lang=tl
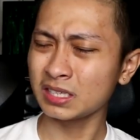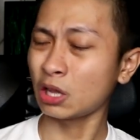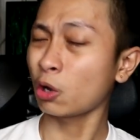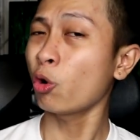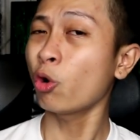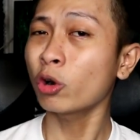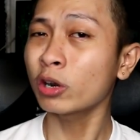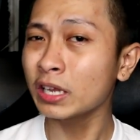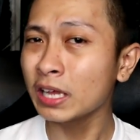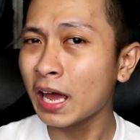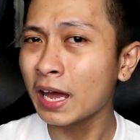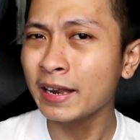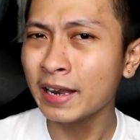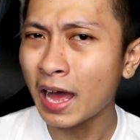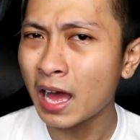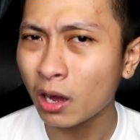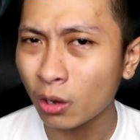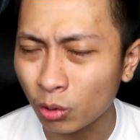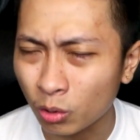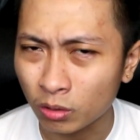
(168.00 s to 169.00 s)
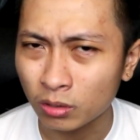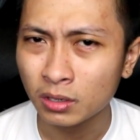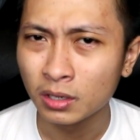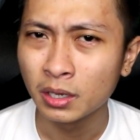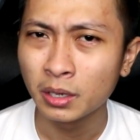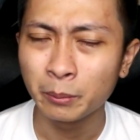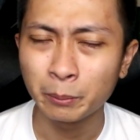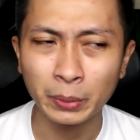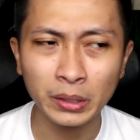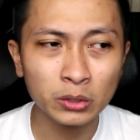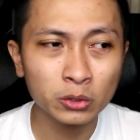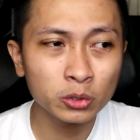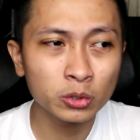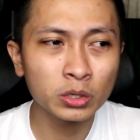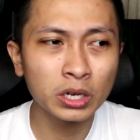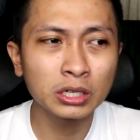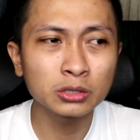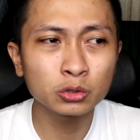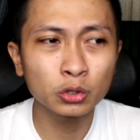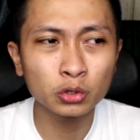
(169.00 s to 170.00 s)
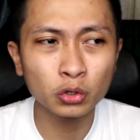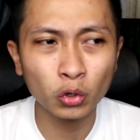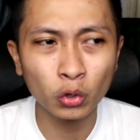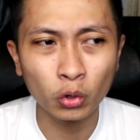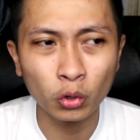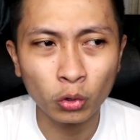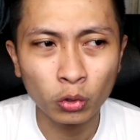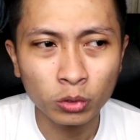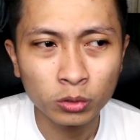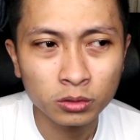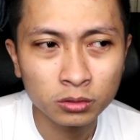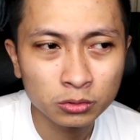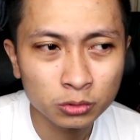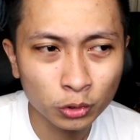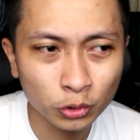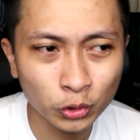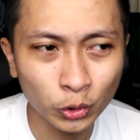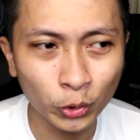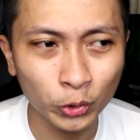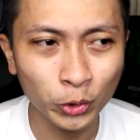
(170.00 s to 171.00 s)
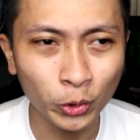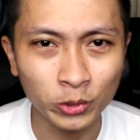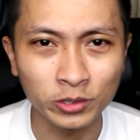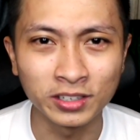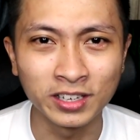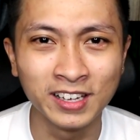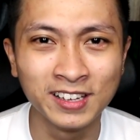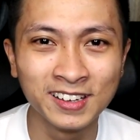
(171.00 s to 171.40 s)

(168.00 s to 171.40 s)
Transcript: nakornihan na ako. Pero ang totoo, totoo yun.